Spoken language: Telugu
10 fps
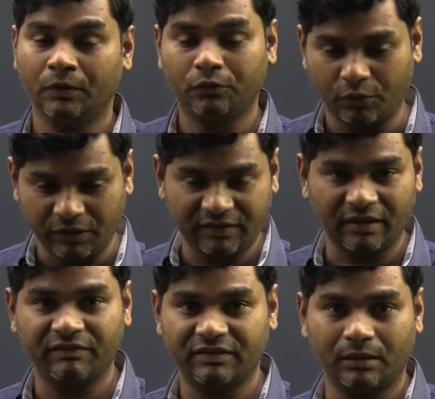సో ఈ
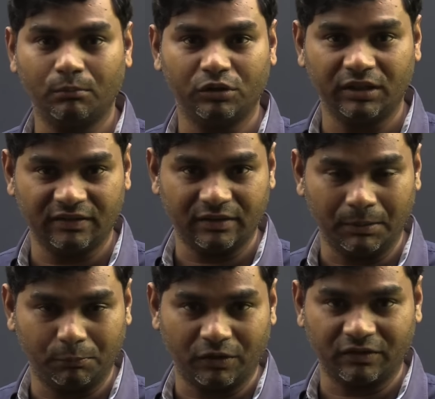సంవత్సరం
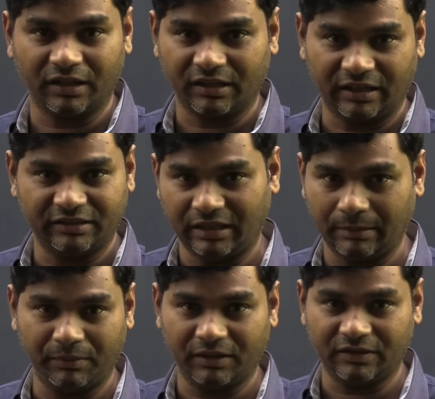మొదటిసారి పురస్కార గ్రహీతలను
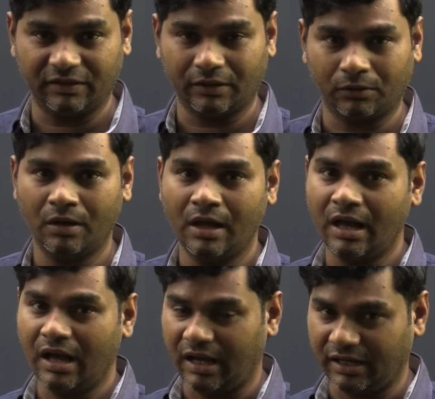ఎంపిక చేశారు
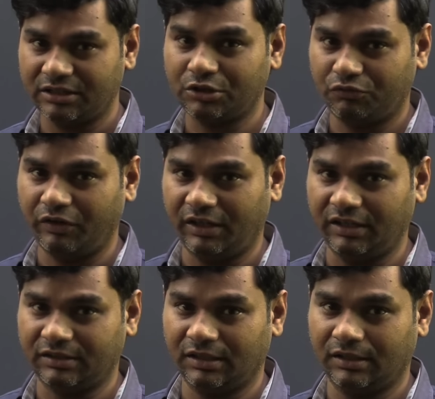ఆగస్టు
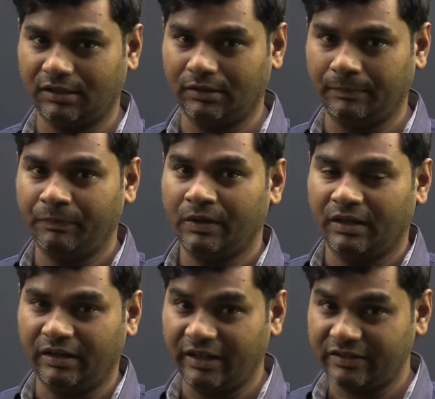ట్వంటీ థర్డ్
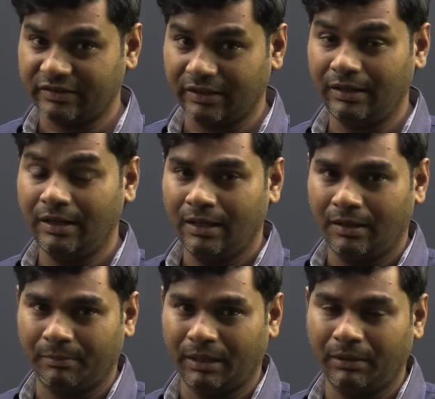నేషనల్
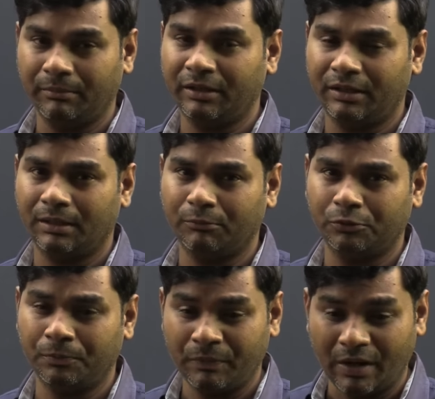మనం ఏమంటాము
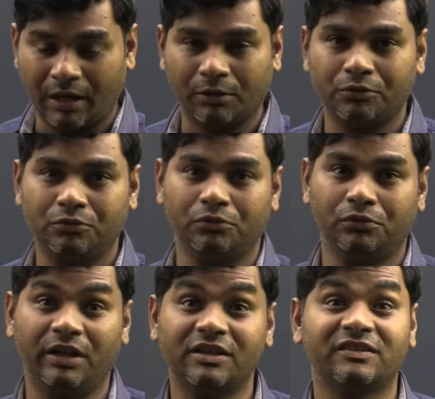ఆ రోజు
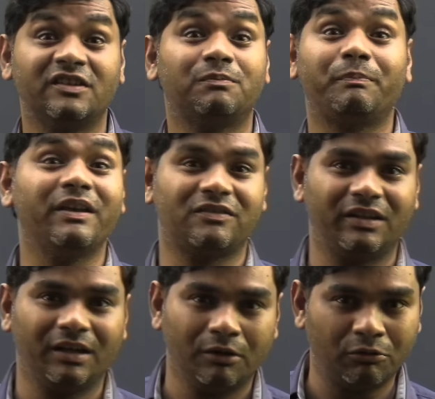నేషనల్ స్పేస్
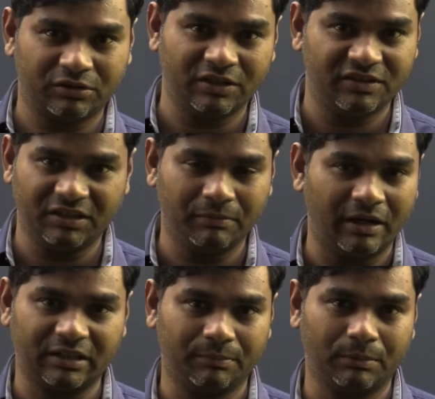డేగా గుర్తించింది
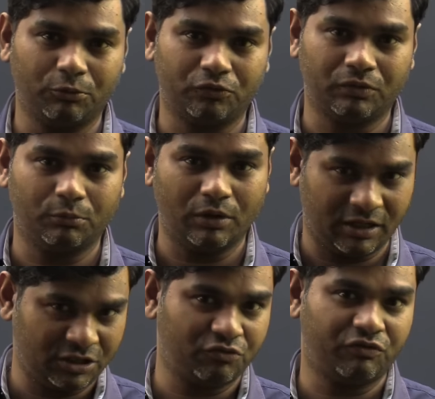భారత ప్రభుత్వం
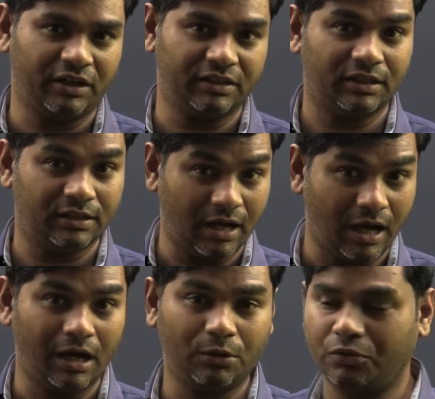ఆగస్టు ట్వంటీ థర్డ్
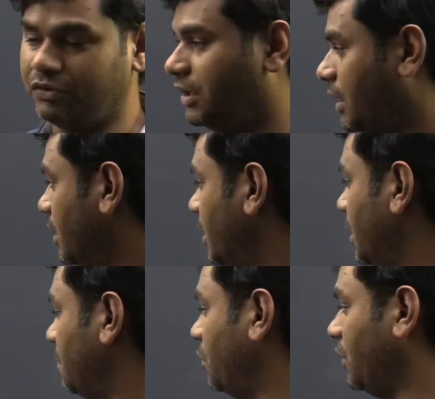ఆ రోజున
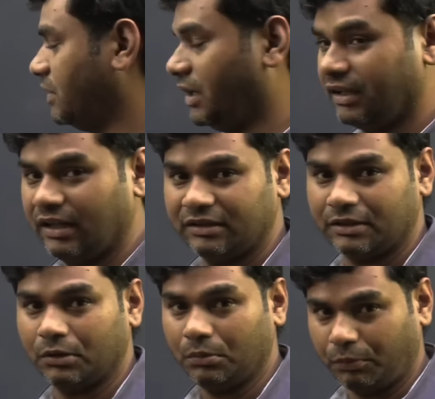పురస్కార
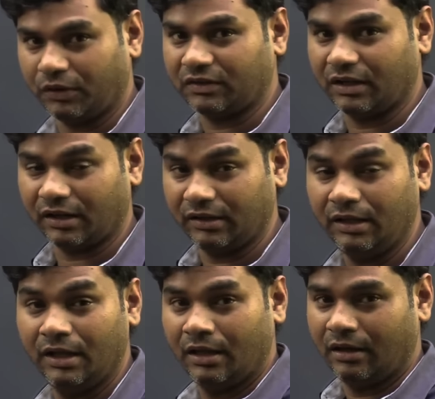గ్రహీతలకు పురస్కారాన్ని
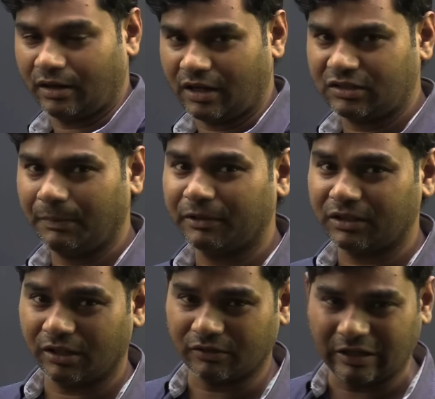రాష్ట్రపతి
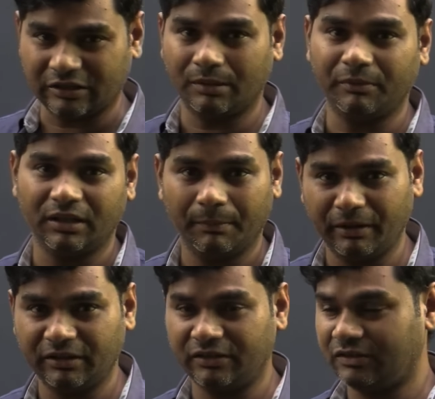గారు చేతుల మీదుగా
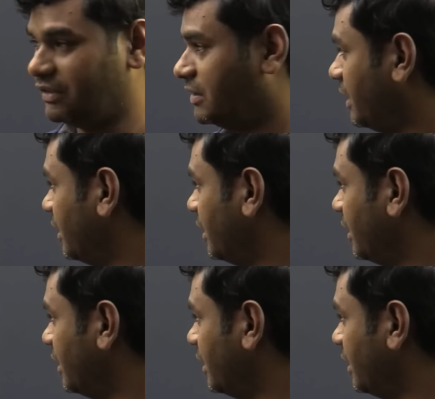ప్రదానం చేస్తారు